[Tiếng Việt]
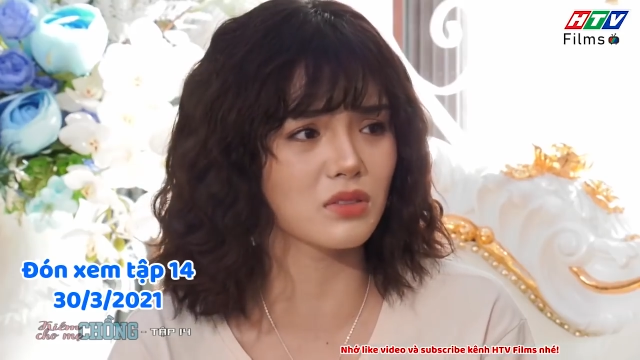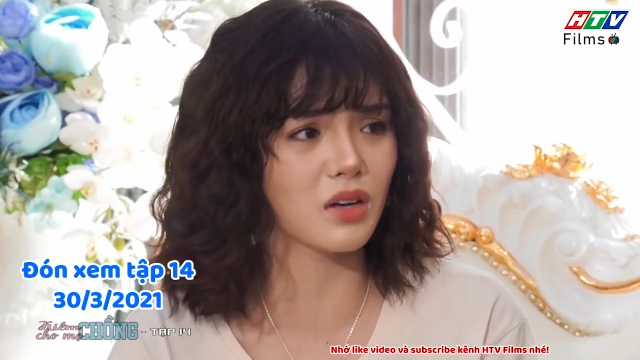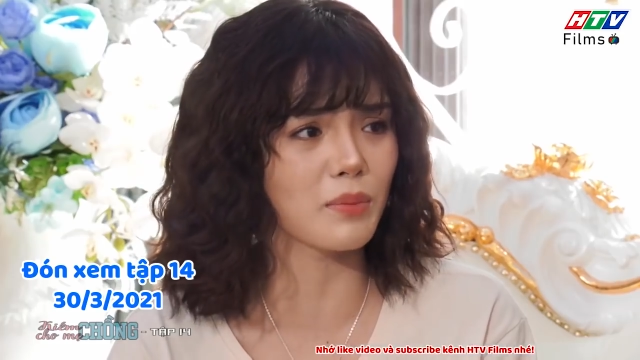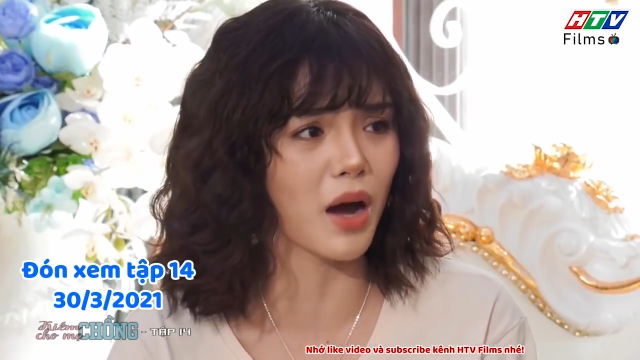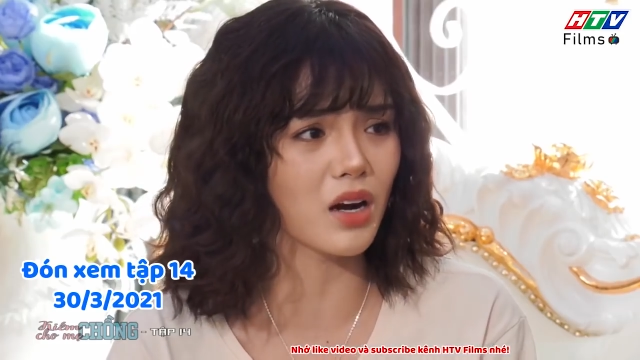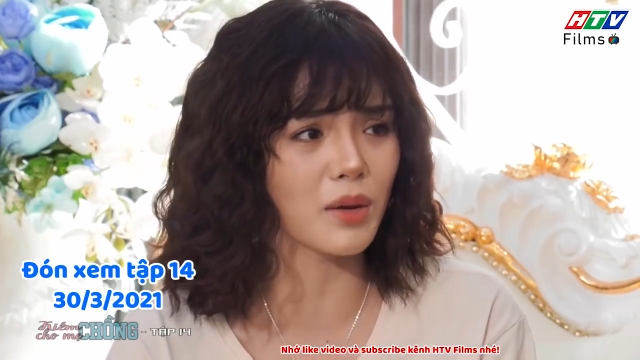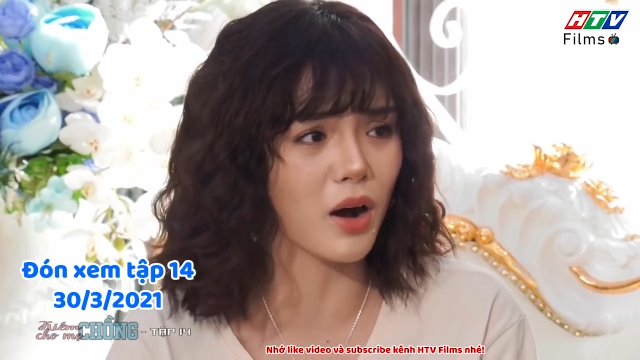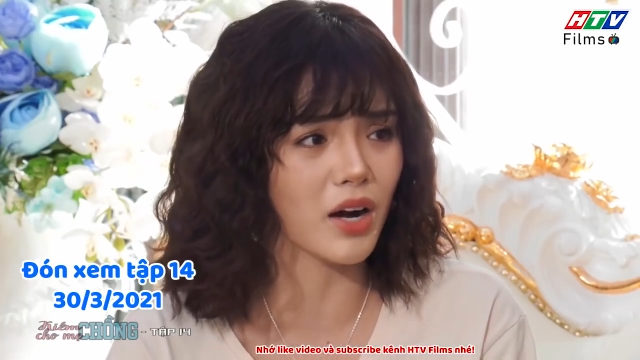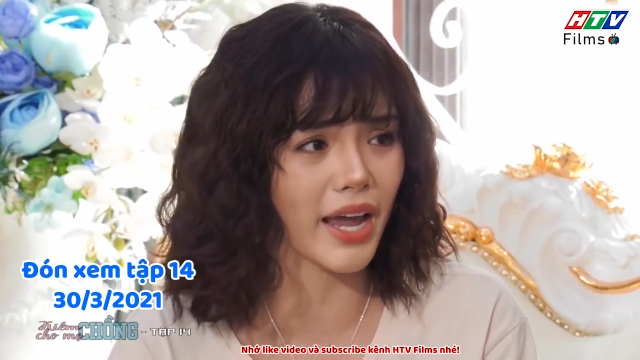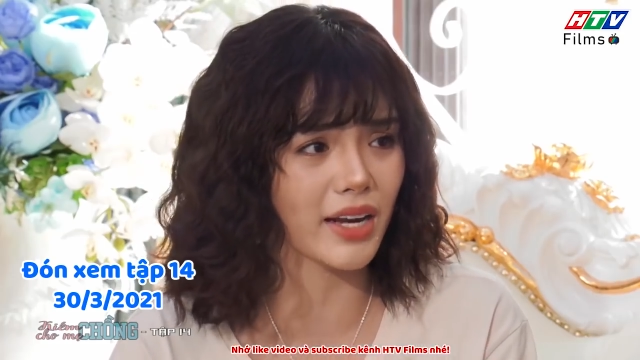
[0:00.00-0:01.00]
nói bỏ là
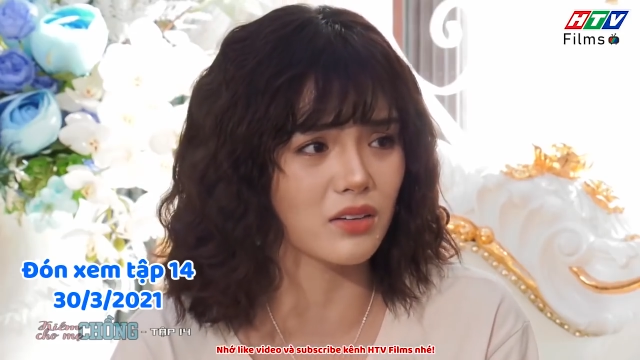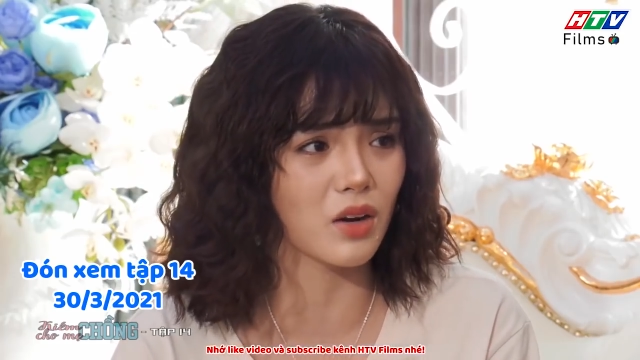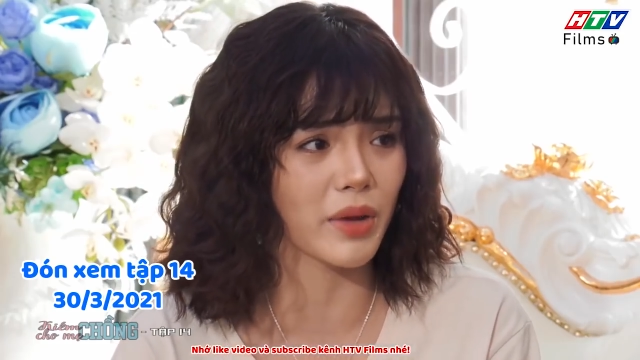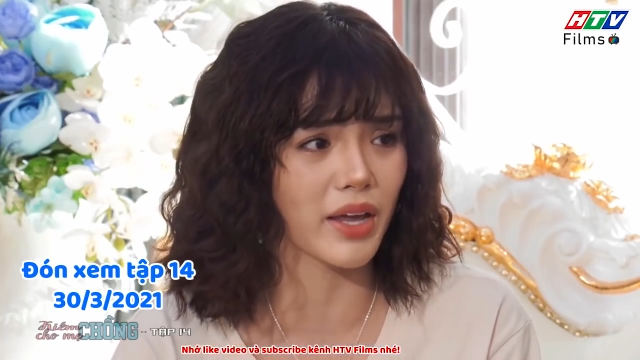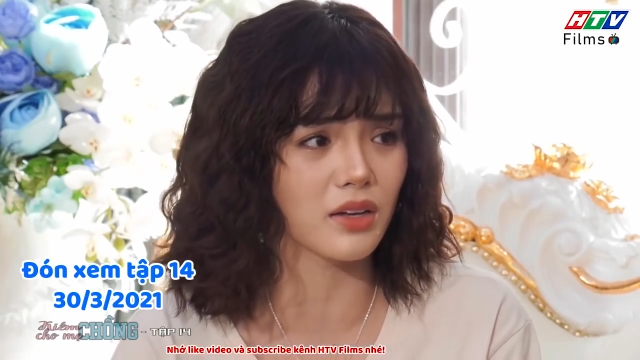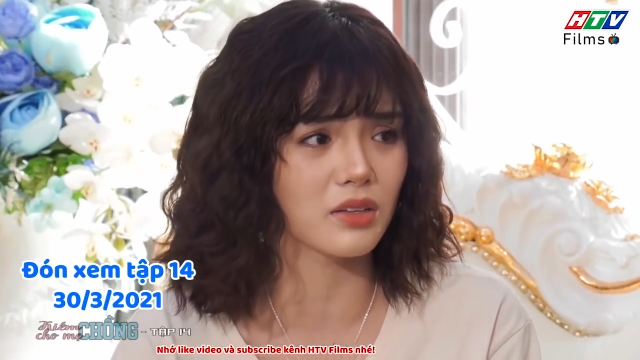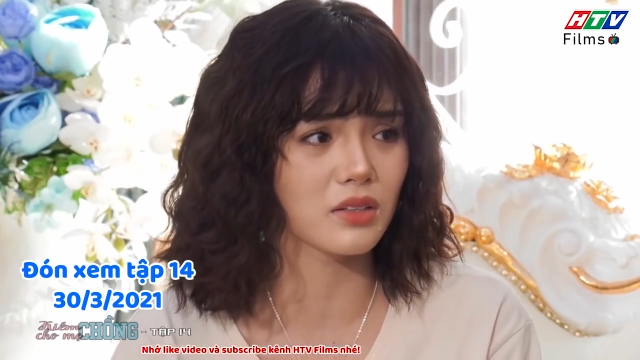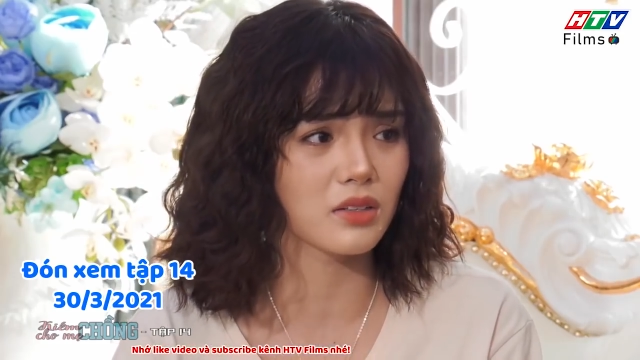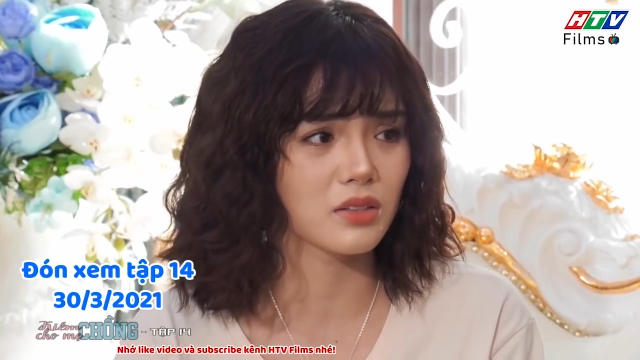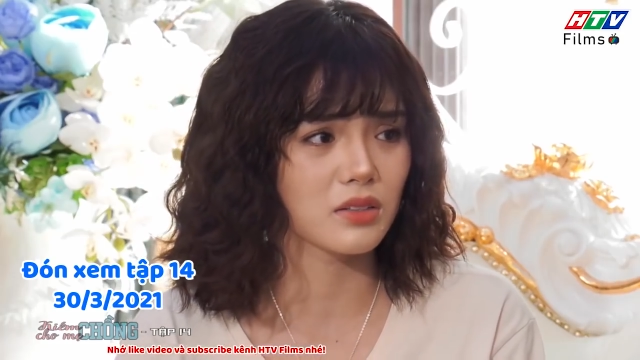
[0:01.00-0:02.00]
bỏ ngang được đâu mẹ
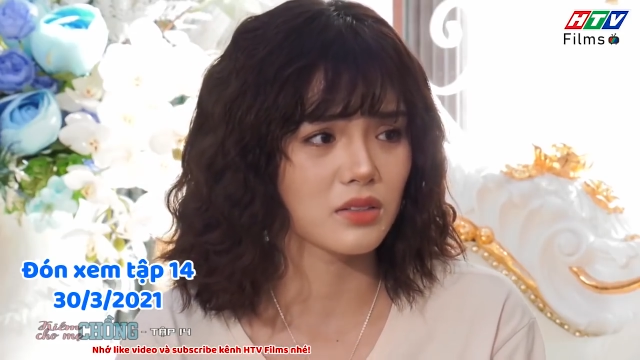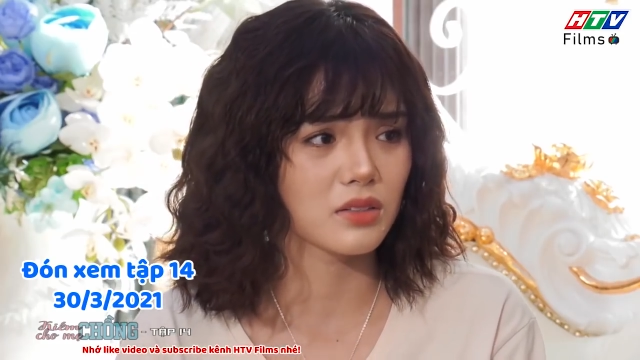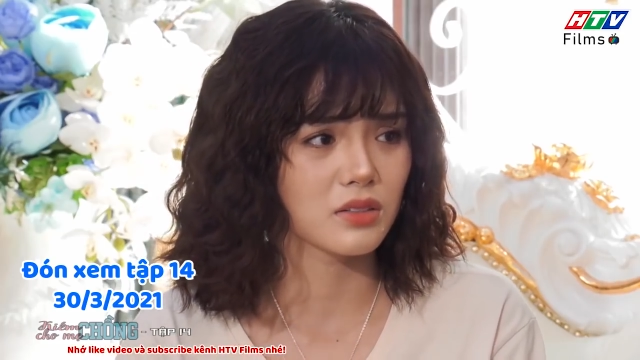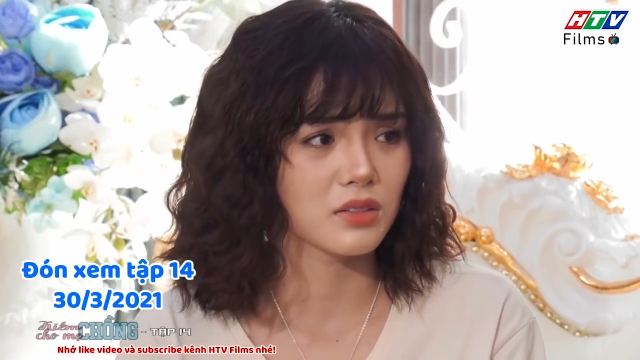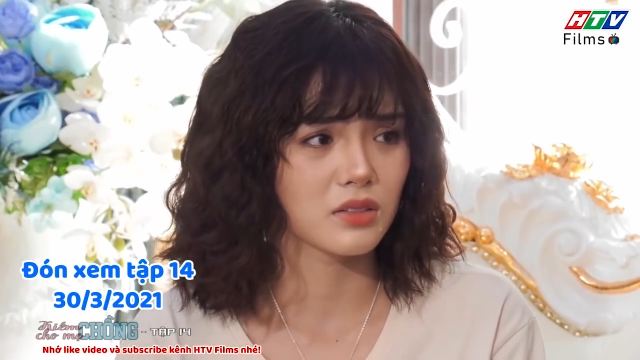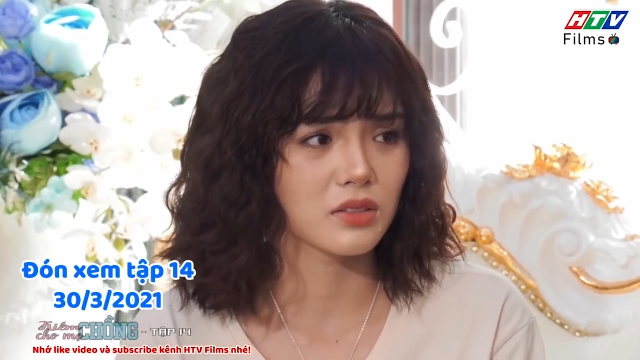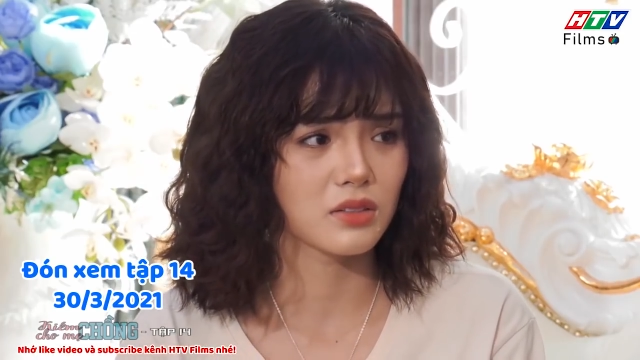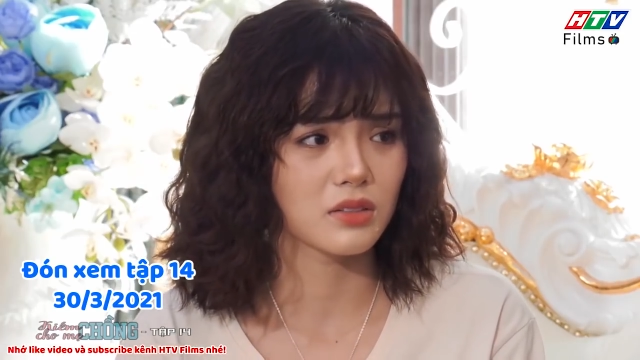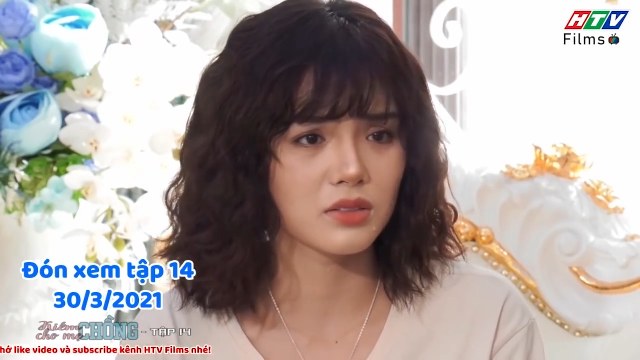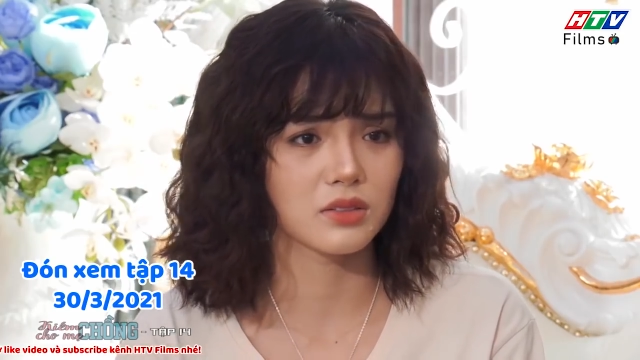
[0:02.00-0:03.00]
đam mê
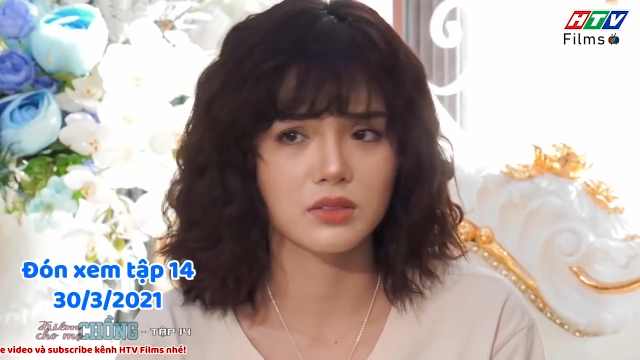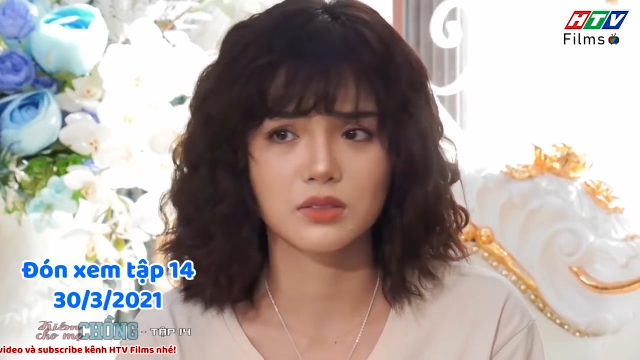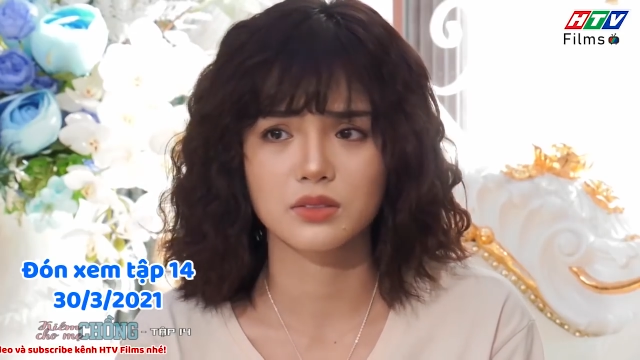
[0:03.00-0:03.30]
đam mê